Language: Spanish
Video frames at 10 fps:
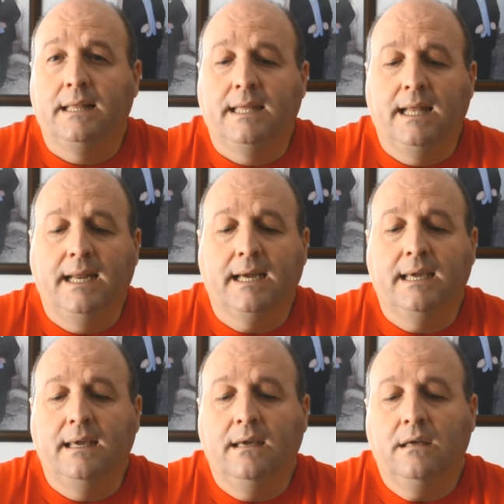Tiene
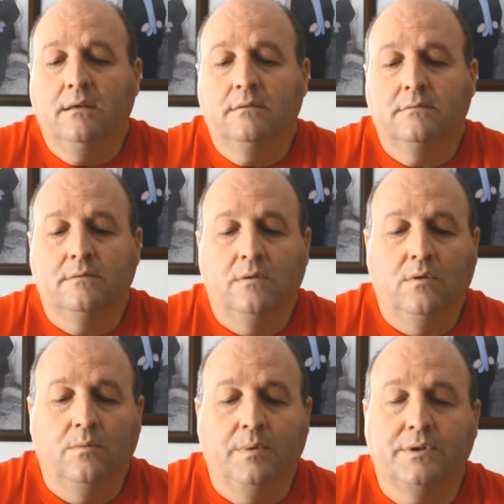aquí
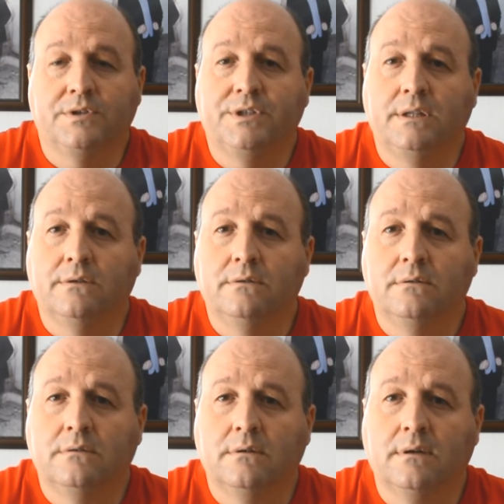un botoncito
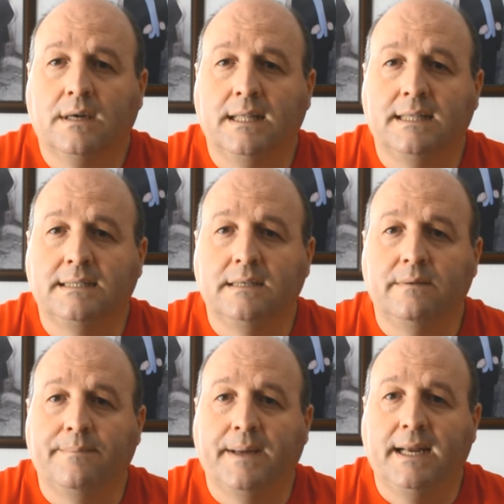que te
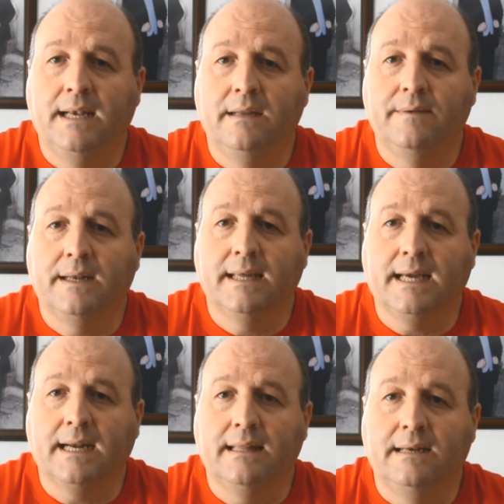sirve para el nivel de
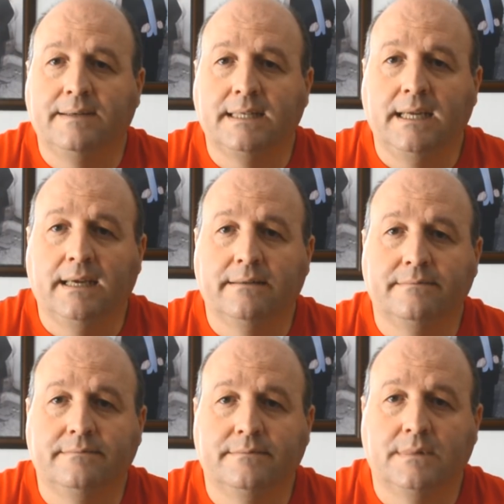carga de la batería.
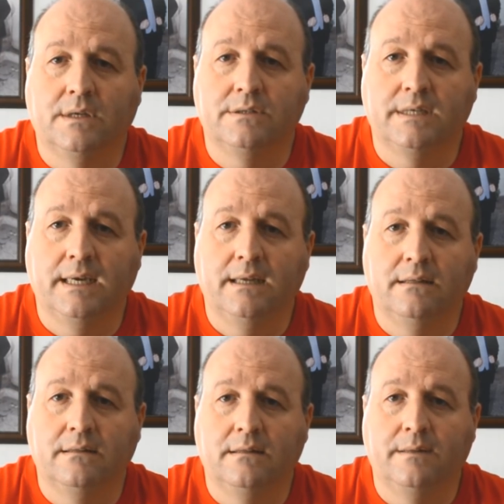Entonces,
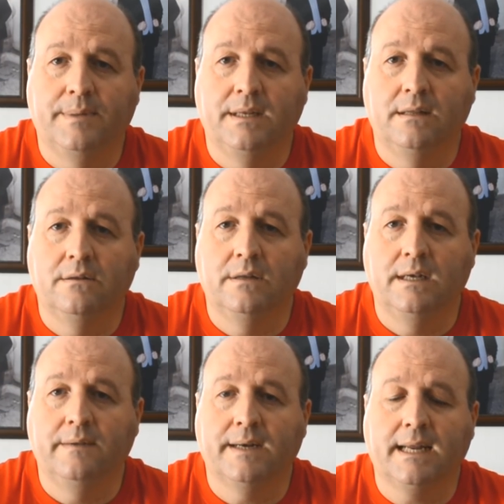dependiendo
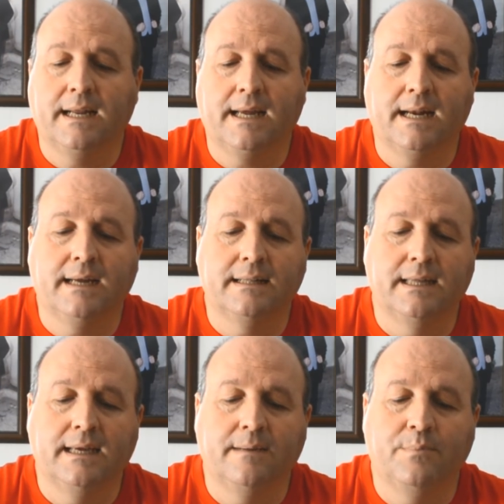del nivel de carga que
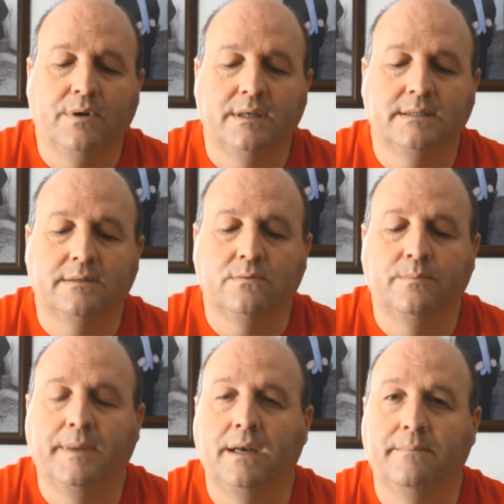tenga, pues
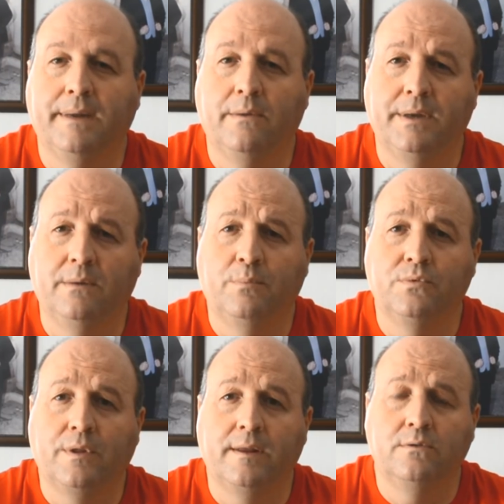son más o menos
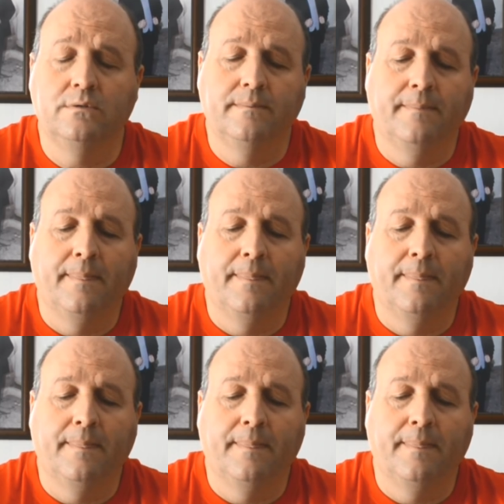puntos de luz.